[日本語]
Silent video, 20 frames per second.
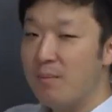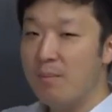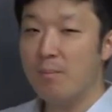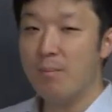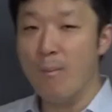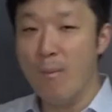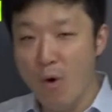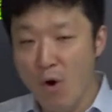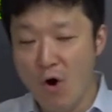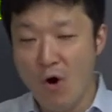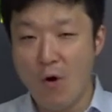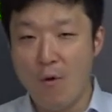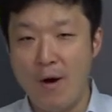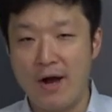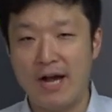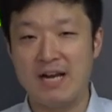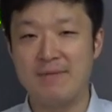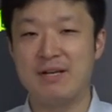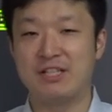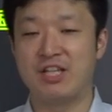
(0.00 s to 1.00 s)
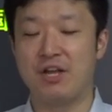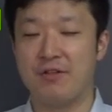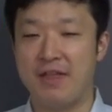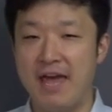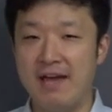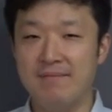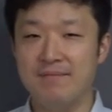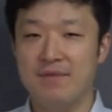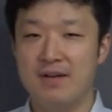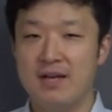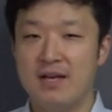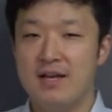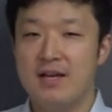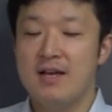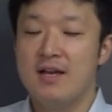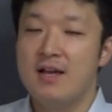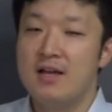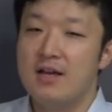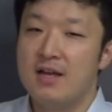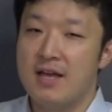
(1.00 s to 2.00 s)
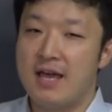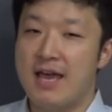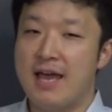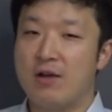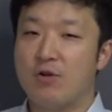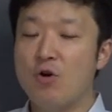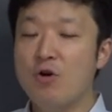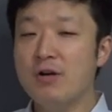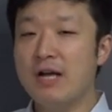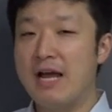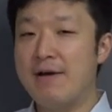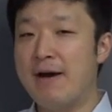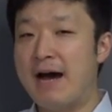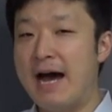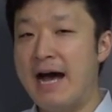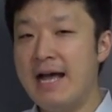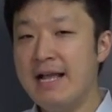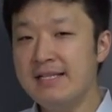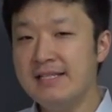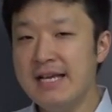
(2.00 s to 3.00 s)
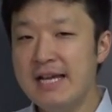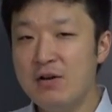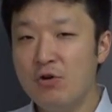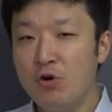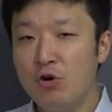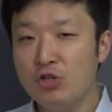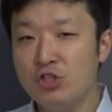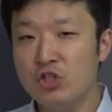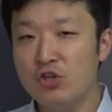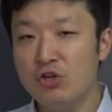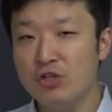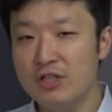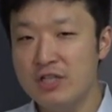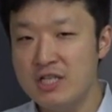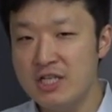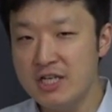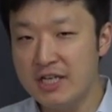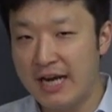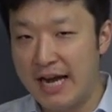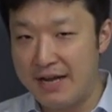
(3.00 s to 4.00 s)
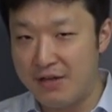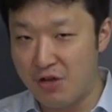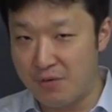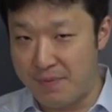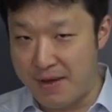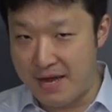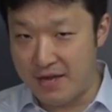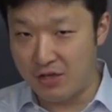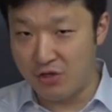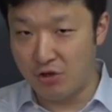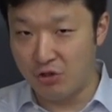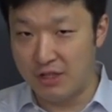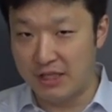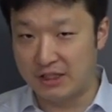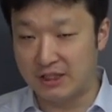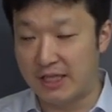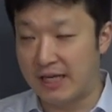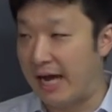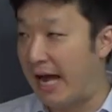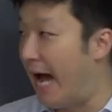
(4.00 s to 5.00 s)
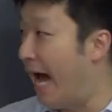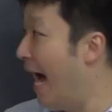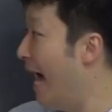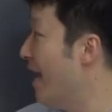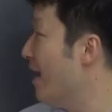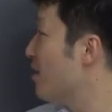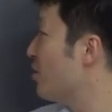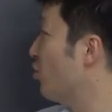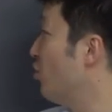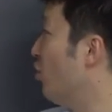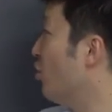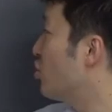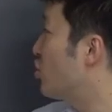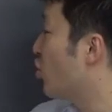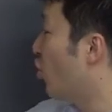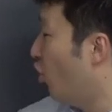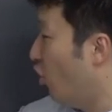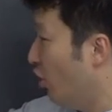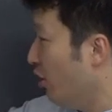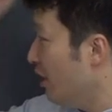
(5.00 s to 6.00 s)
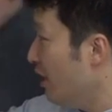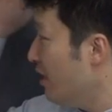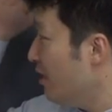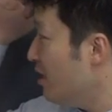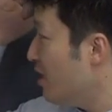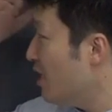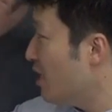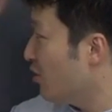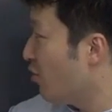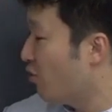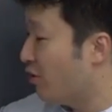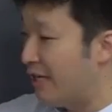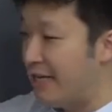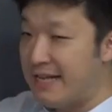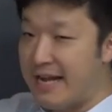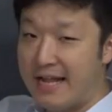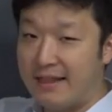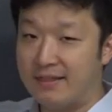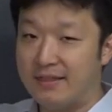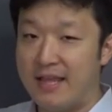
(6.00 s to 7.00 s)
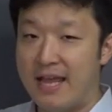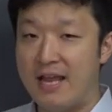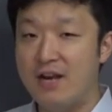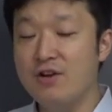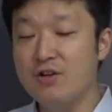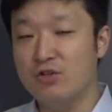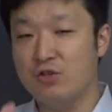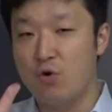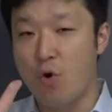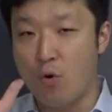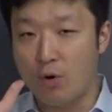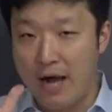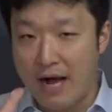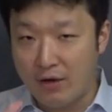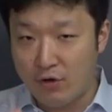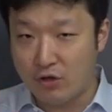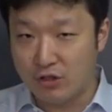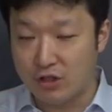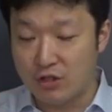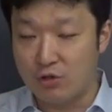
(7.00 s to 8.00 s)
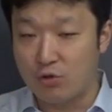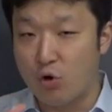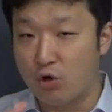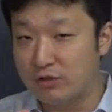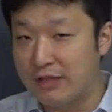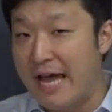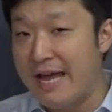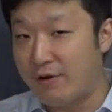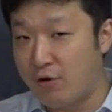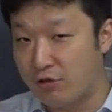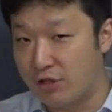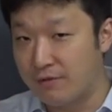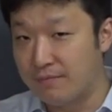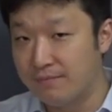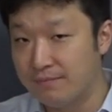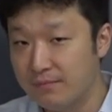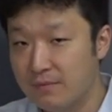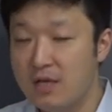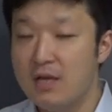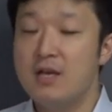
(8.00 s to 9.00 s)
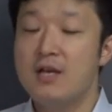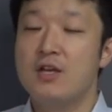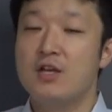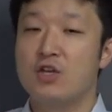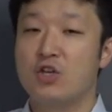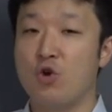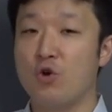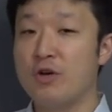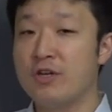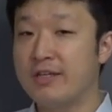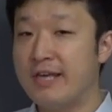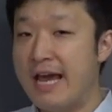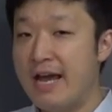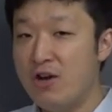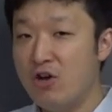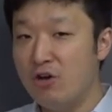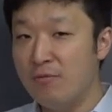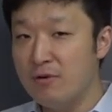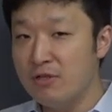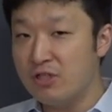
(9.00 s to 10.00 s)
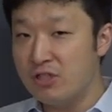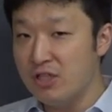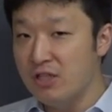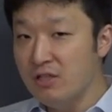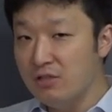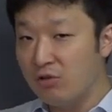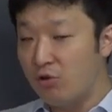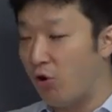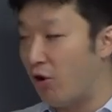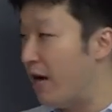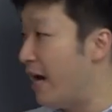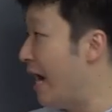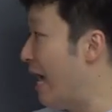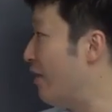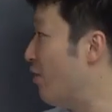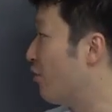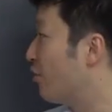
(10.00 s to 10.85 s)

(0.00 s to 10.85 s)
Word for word: もう分かりましたよね。えー、今回は安全保障理事会の勉強でしたが、その常任理事国になっているごかこく、ご大国、拒否権を持つこれら